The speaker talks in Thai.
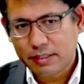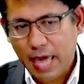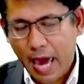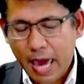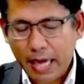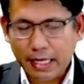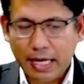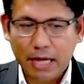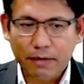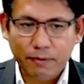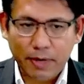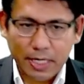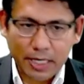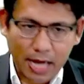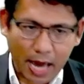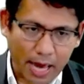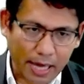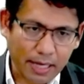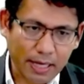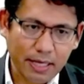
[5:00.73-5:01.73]
จ่ายกันวัน
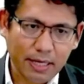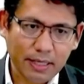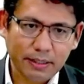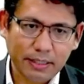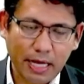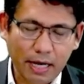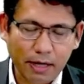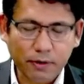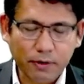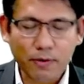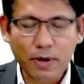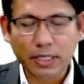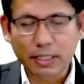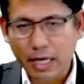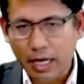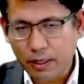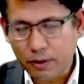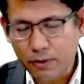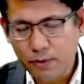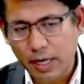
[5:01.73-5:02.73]
ไหนแต่ละ
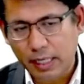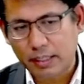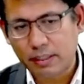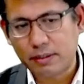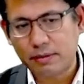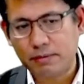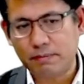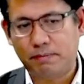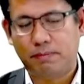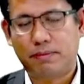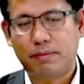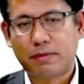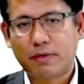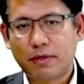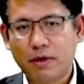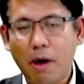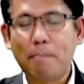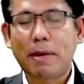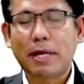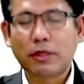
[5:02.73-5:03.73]
งวด
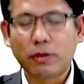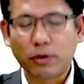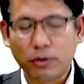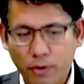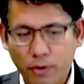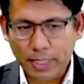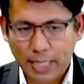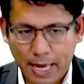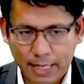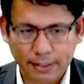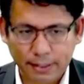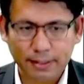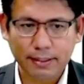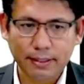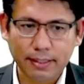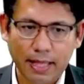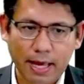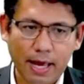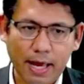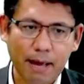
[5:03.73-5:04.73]
ก็ไปตงกัน
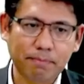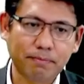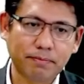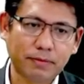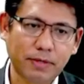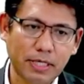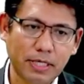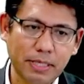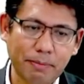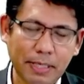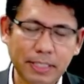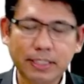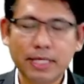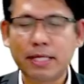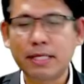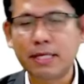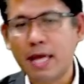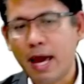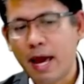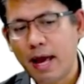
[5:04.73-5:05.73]
นะครับก็จะเป็น
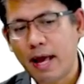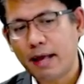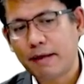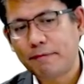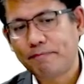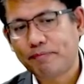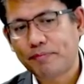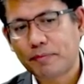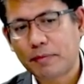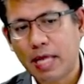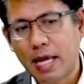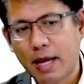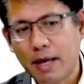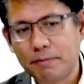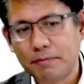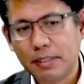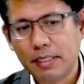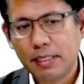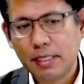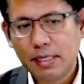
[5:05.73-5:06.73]
สัญญานะครั
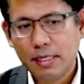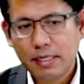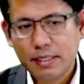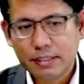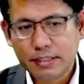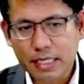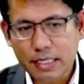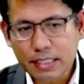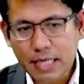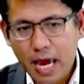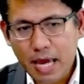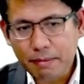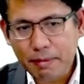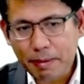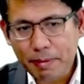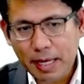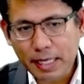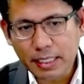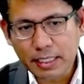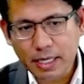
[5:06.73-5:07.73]
บสัญญาป
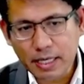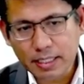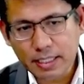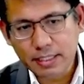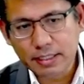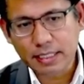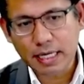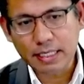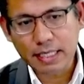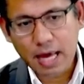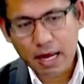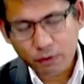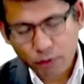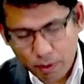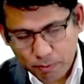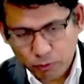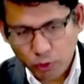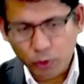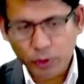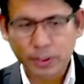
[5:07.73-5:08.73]
ระเภทหนึ่งก็คือสัญญา
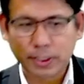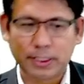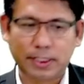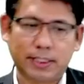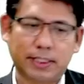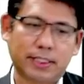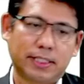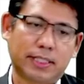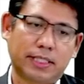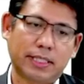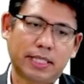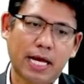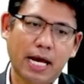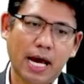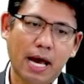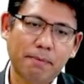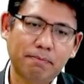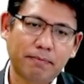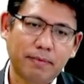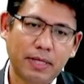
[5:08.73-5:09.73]
ร่วมทุน
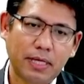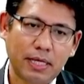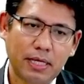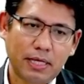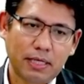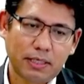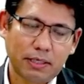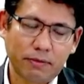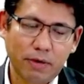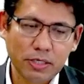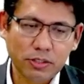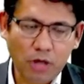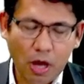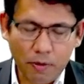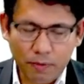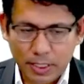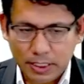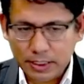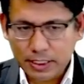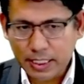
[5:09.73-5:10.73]
นะครับหรือว่า
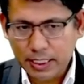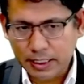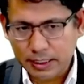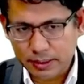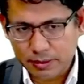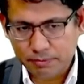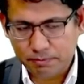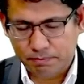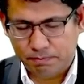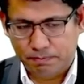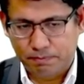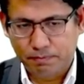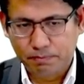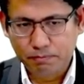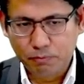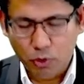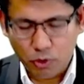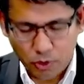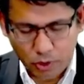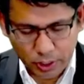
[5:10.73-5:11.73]
joint venture
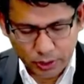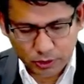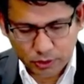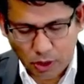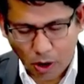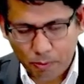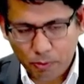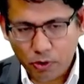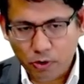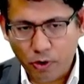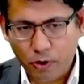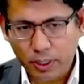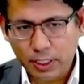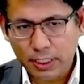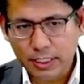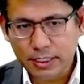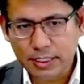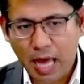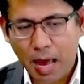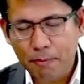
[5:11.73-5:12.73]
บุคคล2บุคคล
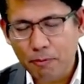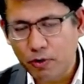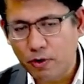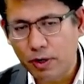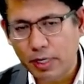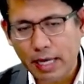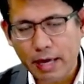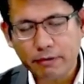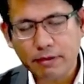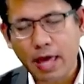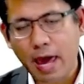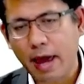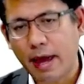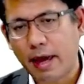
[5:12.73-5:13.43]
หรือ3บุคคลแล้ว